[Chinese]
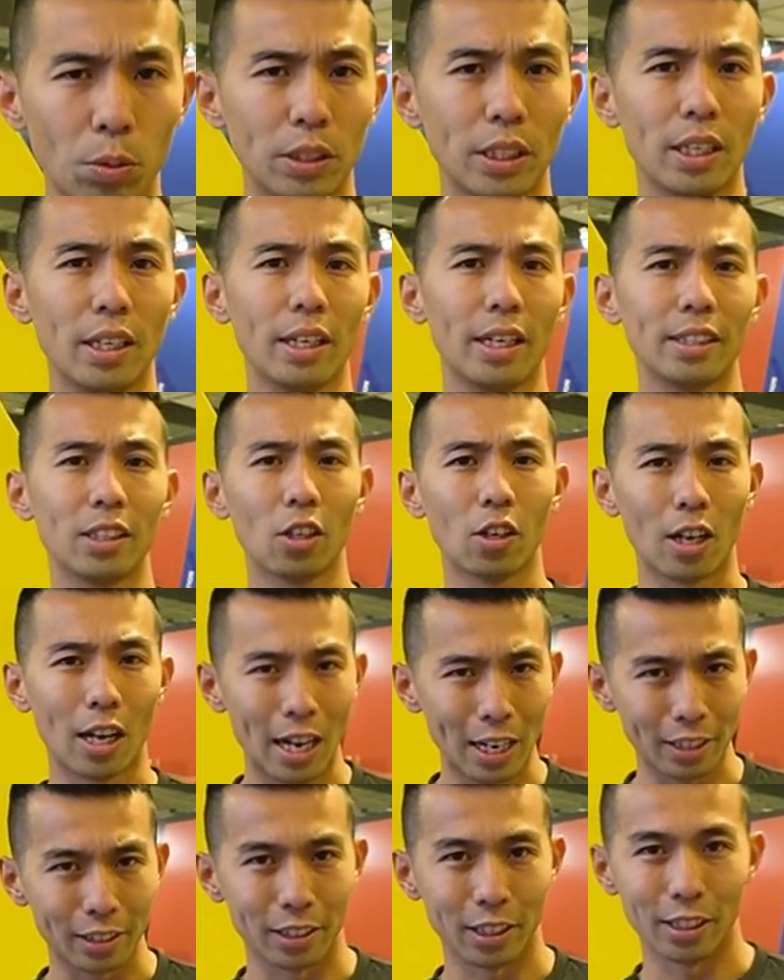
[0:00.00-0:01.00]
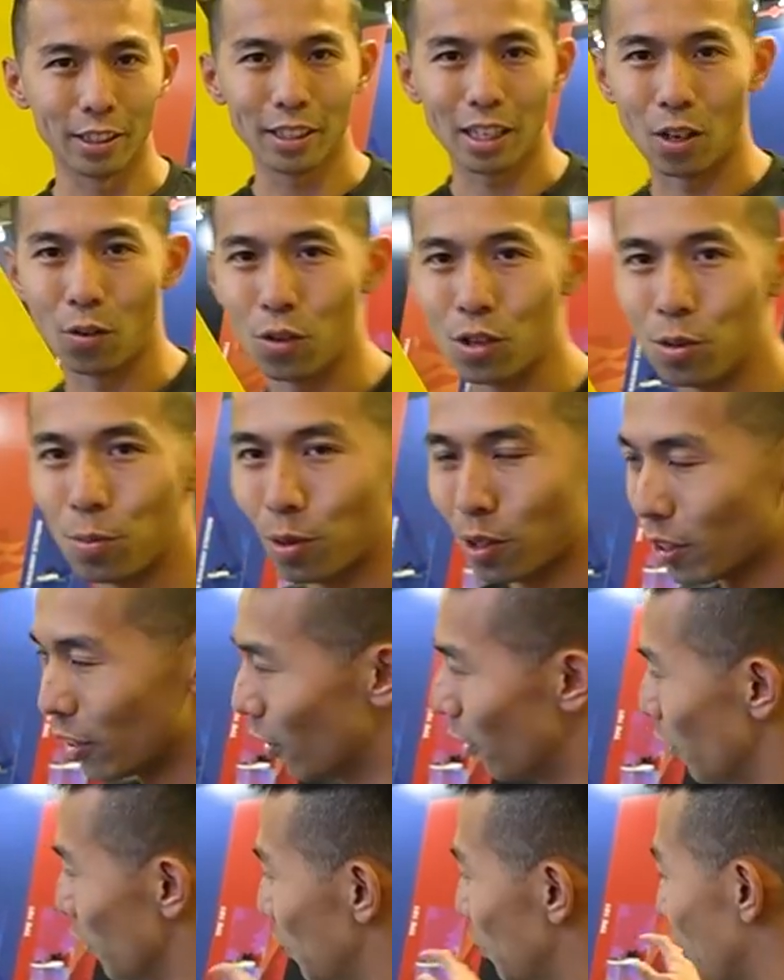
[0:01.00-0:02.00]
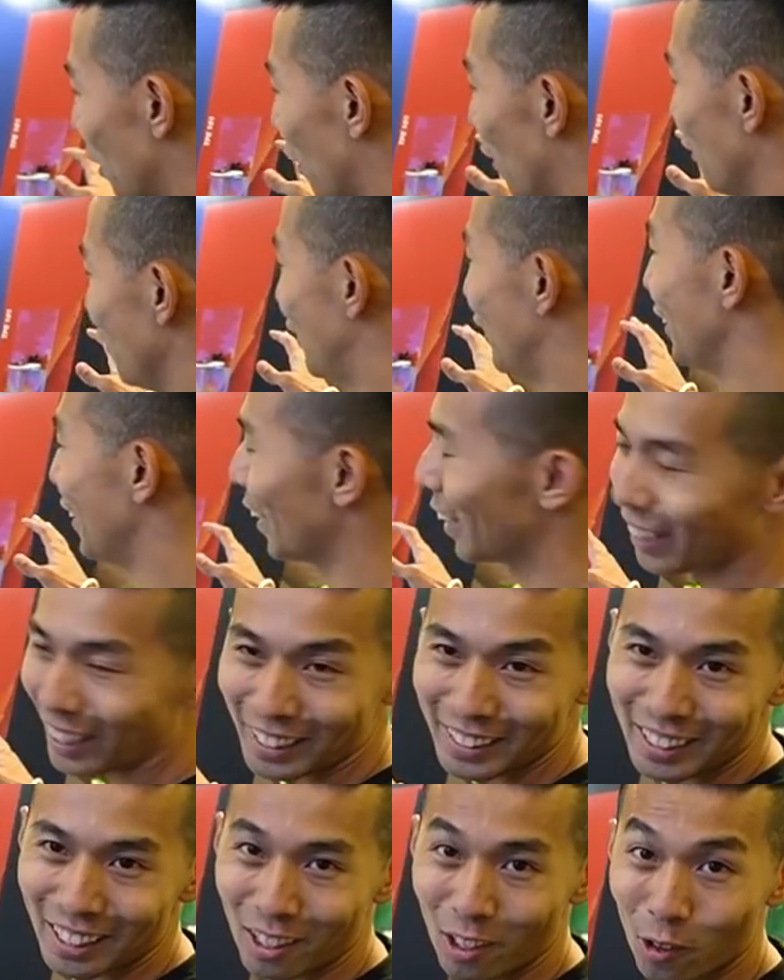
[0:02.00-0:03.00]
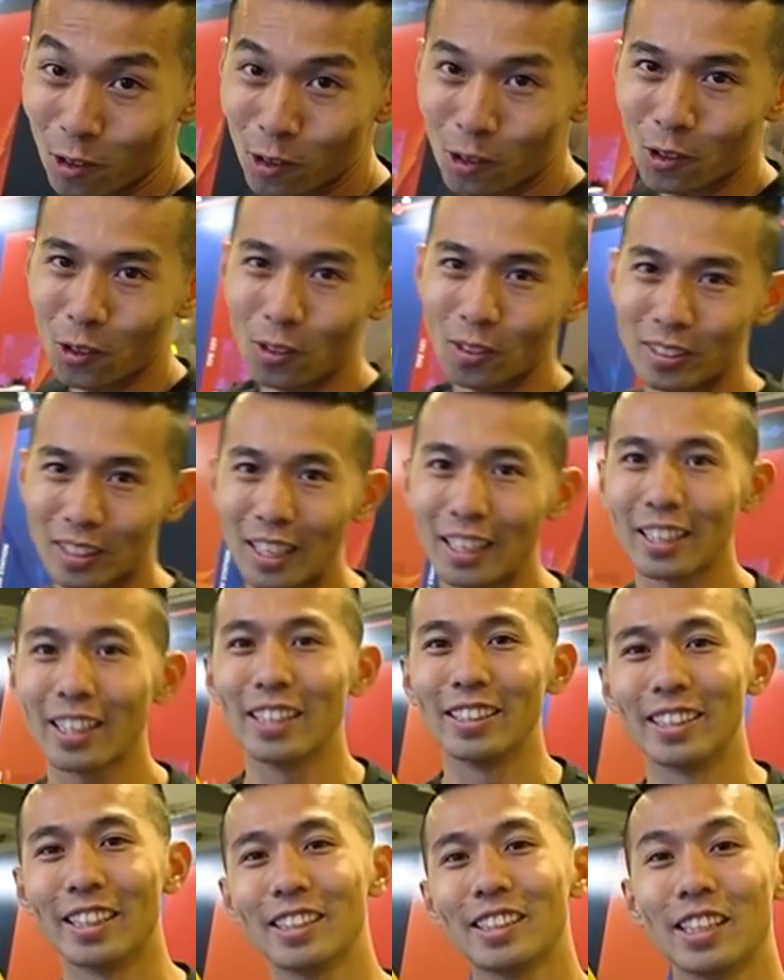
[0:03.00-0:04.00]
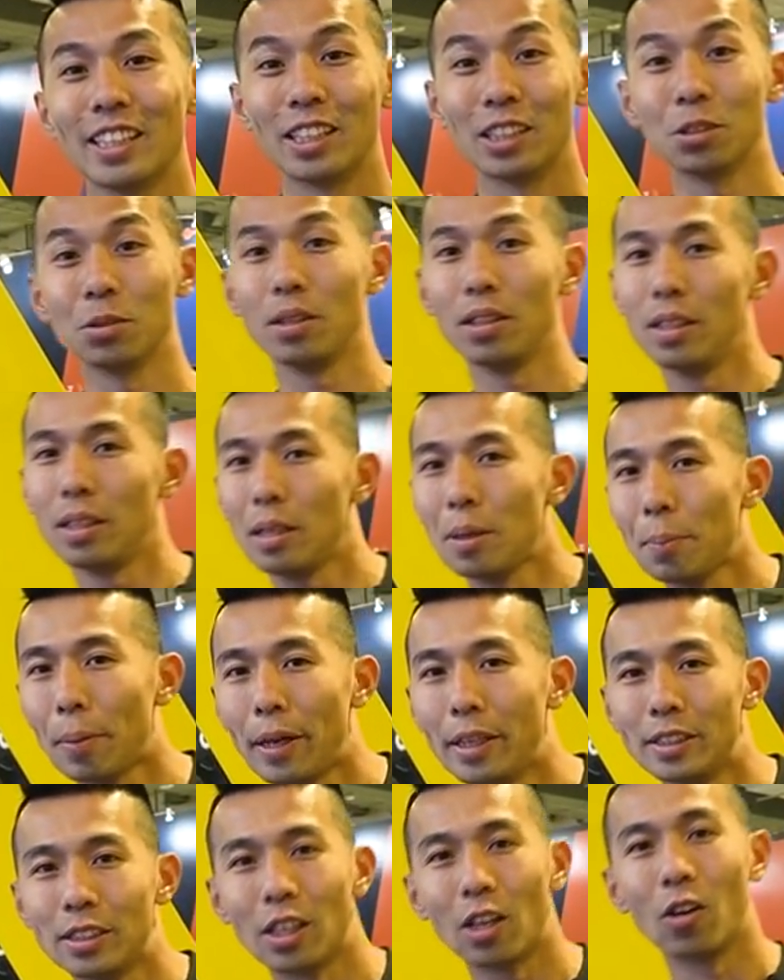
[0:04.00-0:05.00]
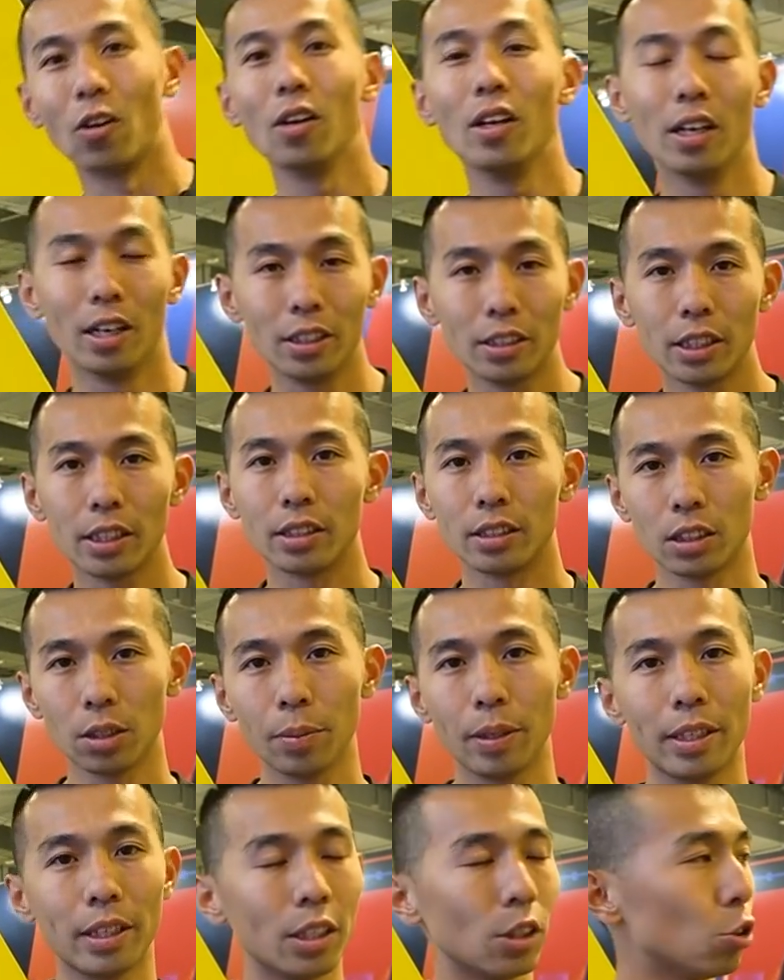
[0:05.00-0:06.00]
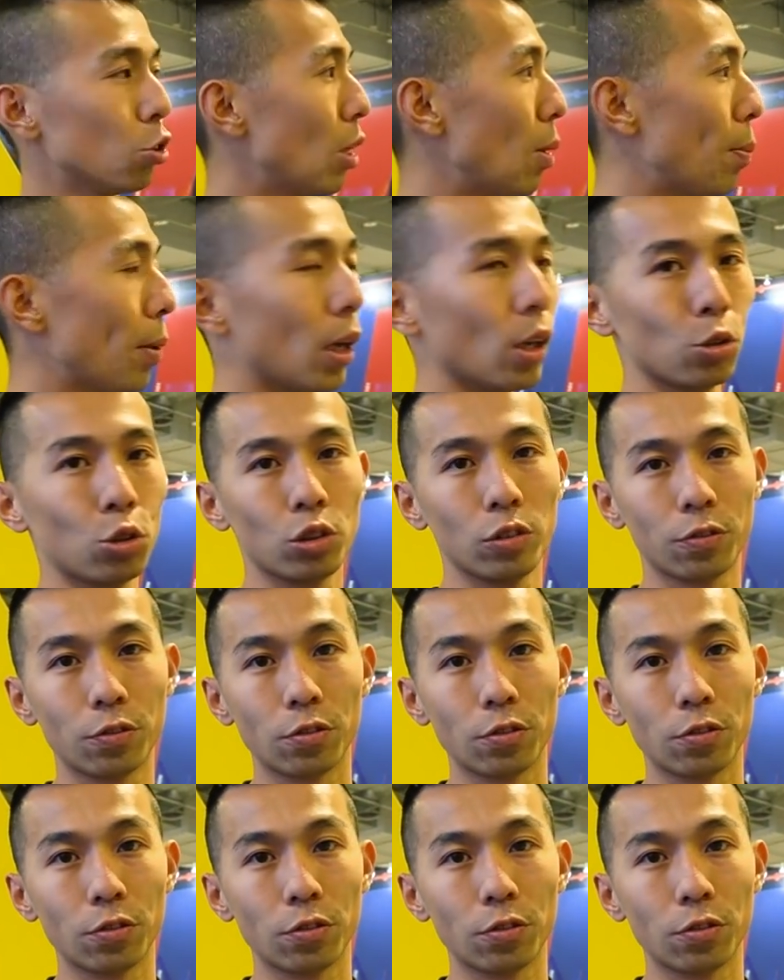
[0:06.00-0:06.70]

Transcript: 们现在来到了艾迪达的摊位，有没有看到超级大的艾迪达 logo？ 大家可以在现场这边拍照，而且这边呢就在报道区